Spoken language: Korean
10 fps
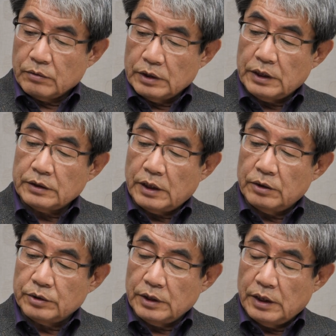권장
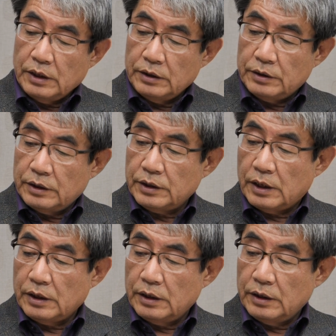사용 시간이
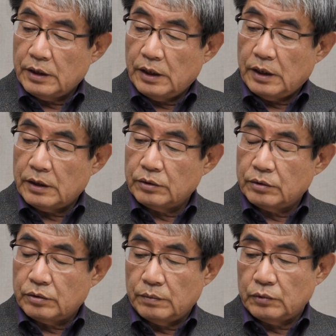
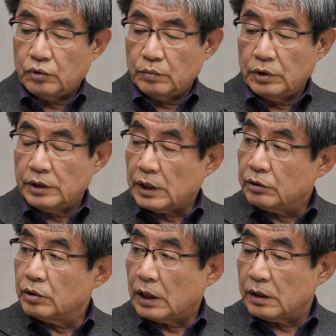세시간이니까좀 충분히
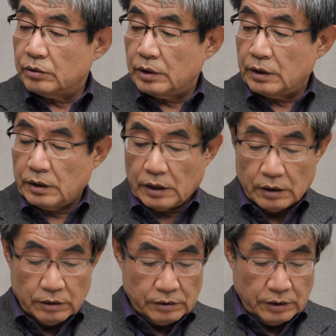자주 갈아줘야 된다.
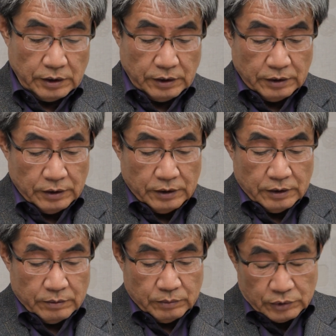그랬더니 이거
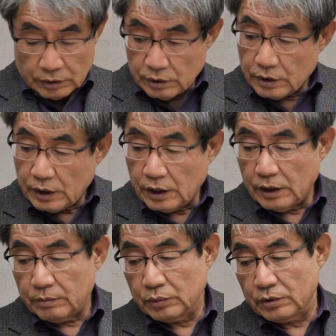비싸거든요. 무슨,
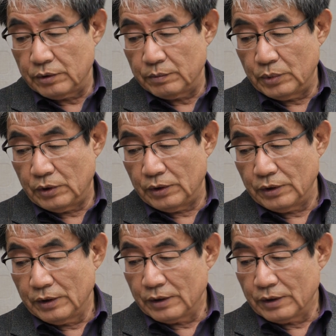예, 무슨 뭐